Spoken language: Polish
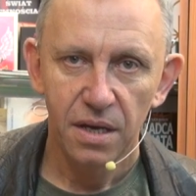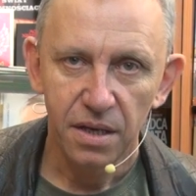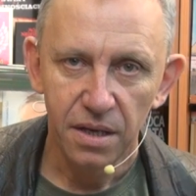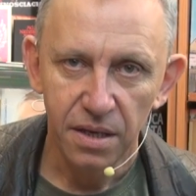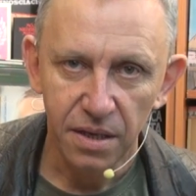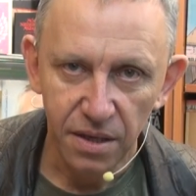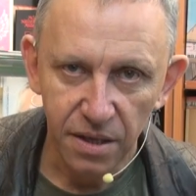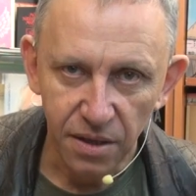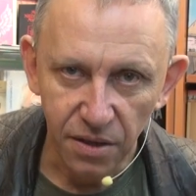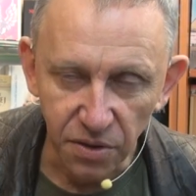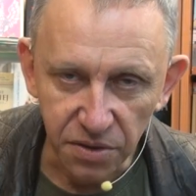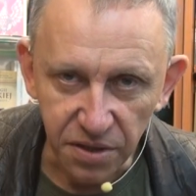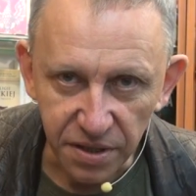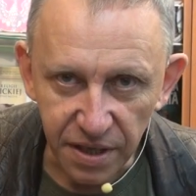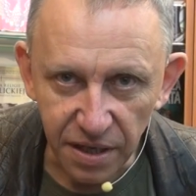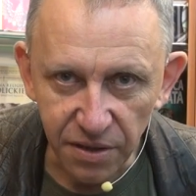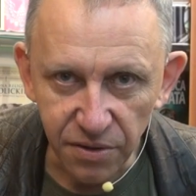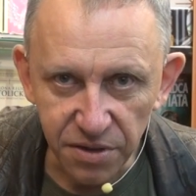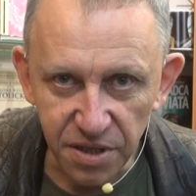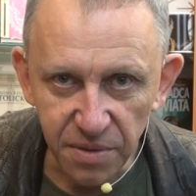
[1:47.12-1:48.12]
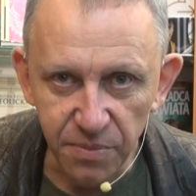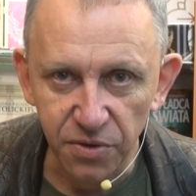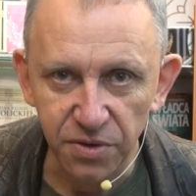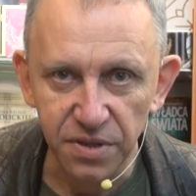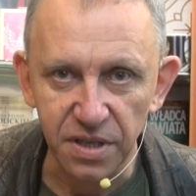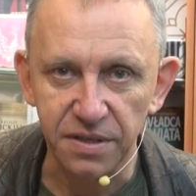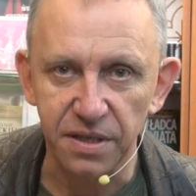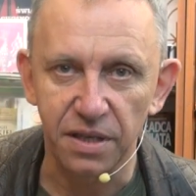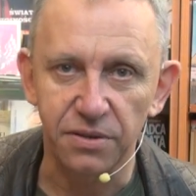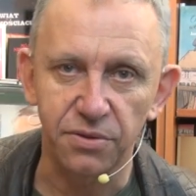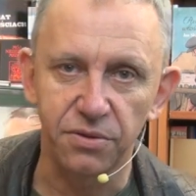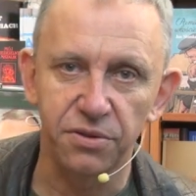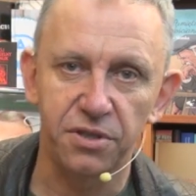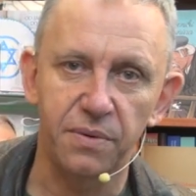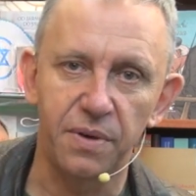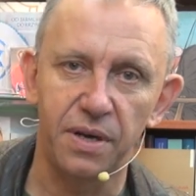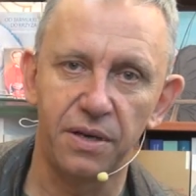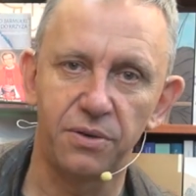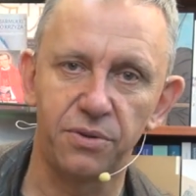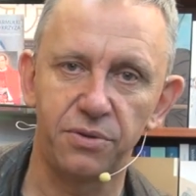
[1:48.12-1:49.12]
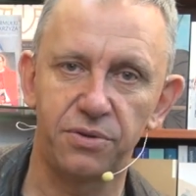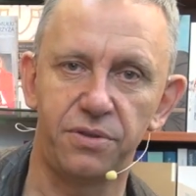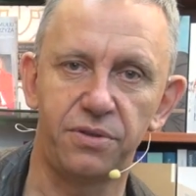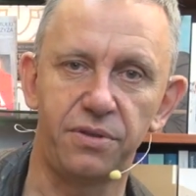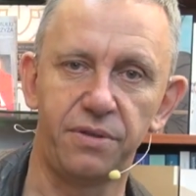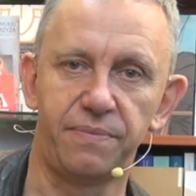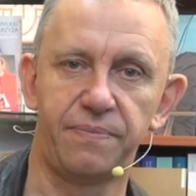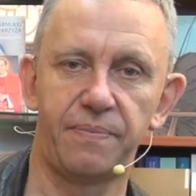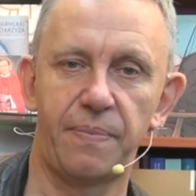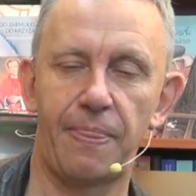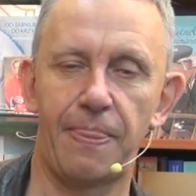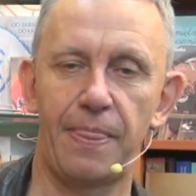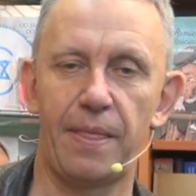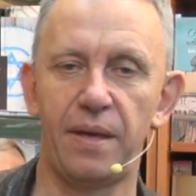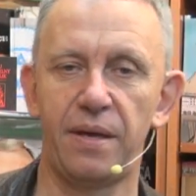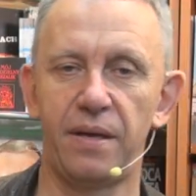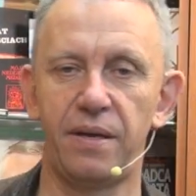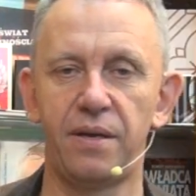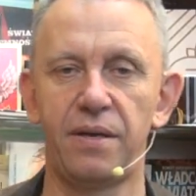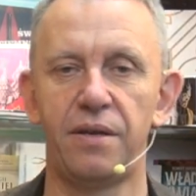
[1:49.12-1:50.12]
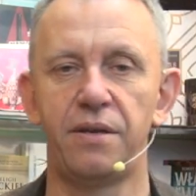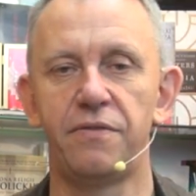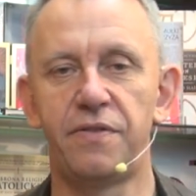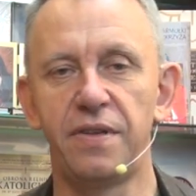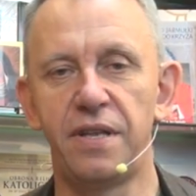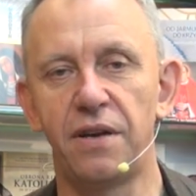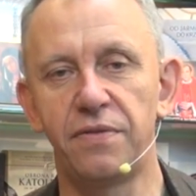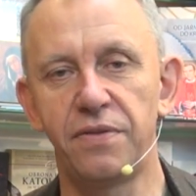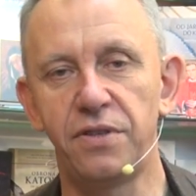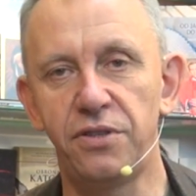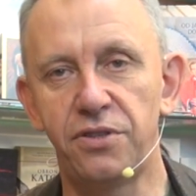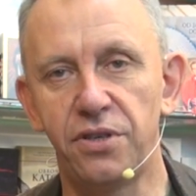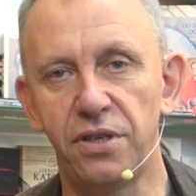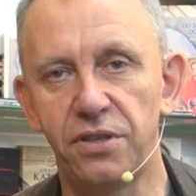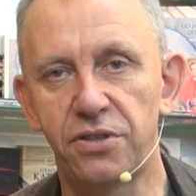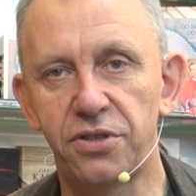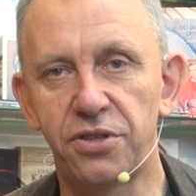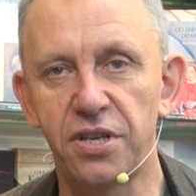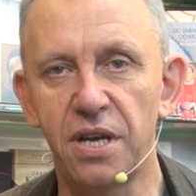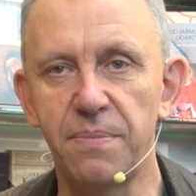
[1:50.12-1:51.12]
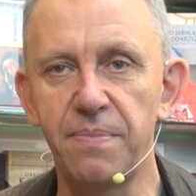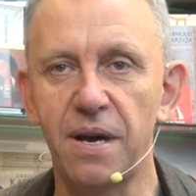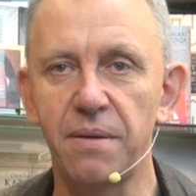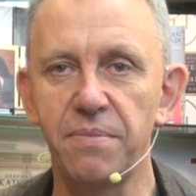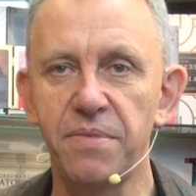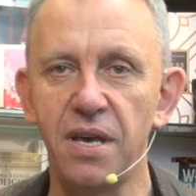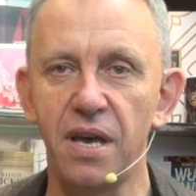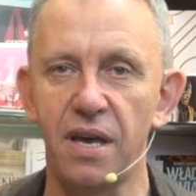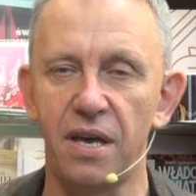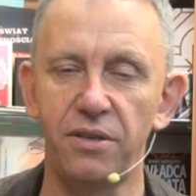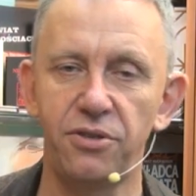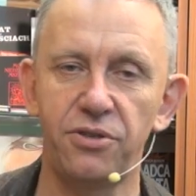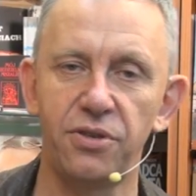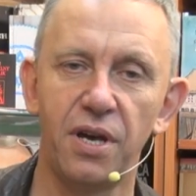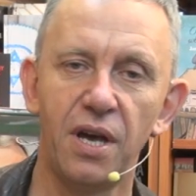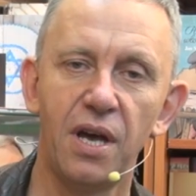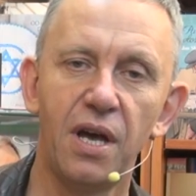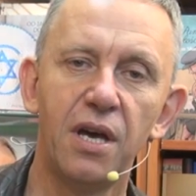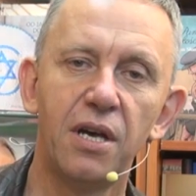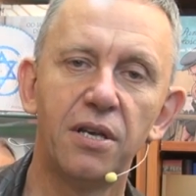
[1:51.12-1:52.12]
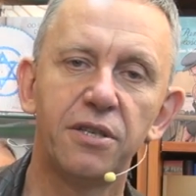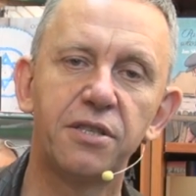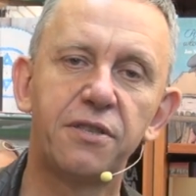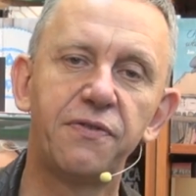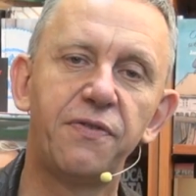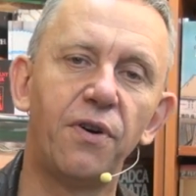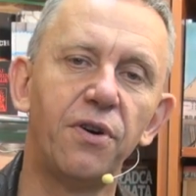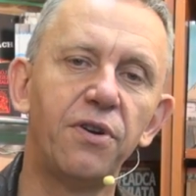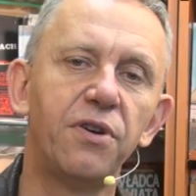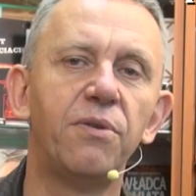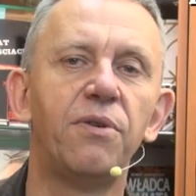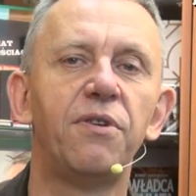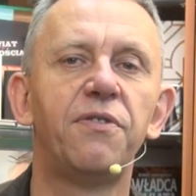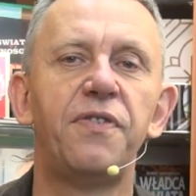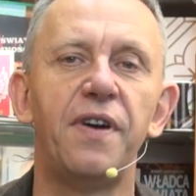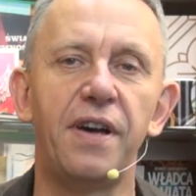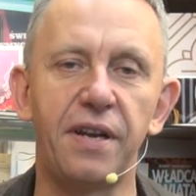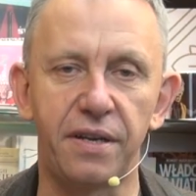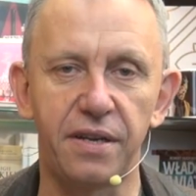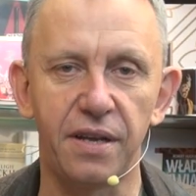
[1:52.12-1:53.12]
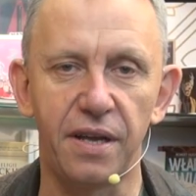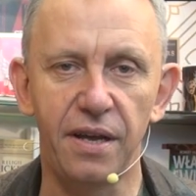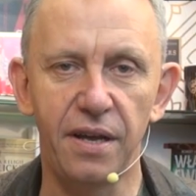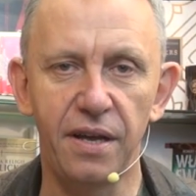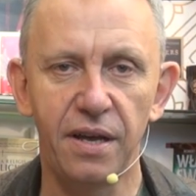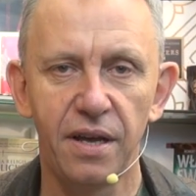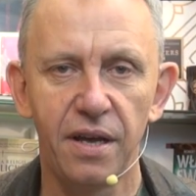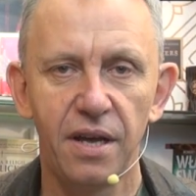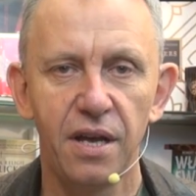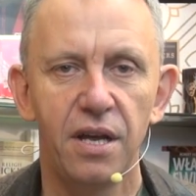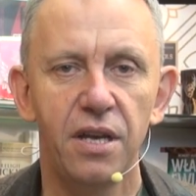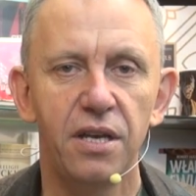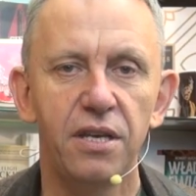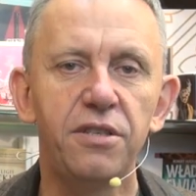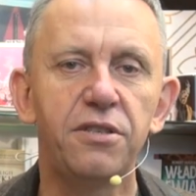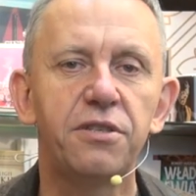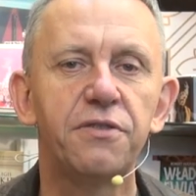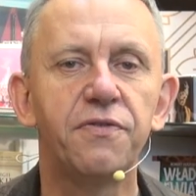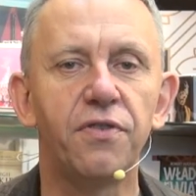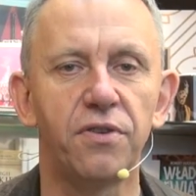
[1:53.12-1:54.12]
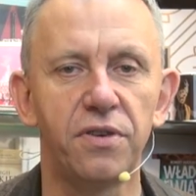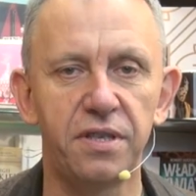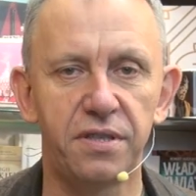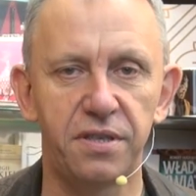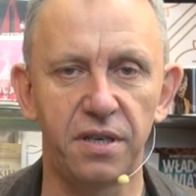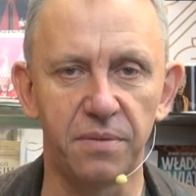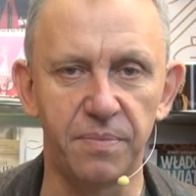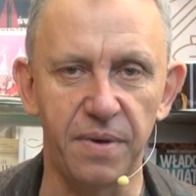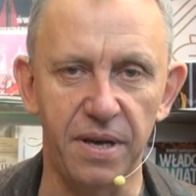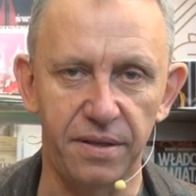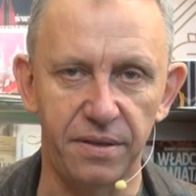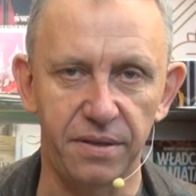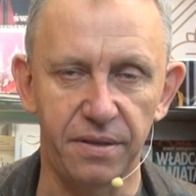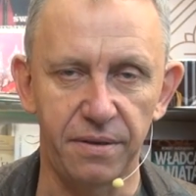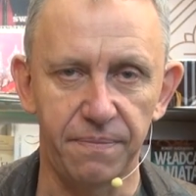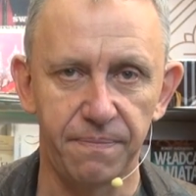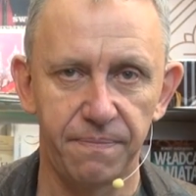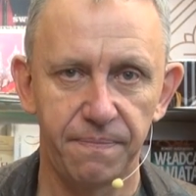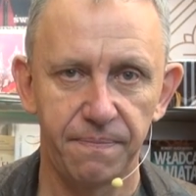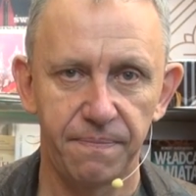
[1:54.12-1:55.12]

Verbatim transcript: E, od tego nie można zacząć działalności e, wydawniczej. Trzeba mieć swoją ofertę i swoje segmenty.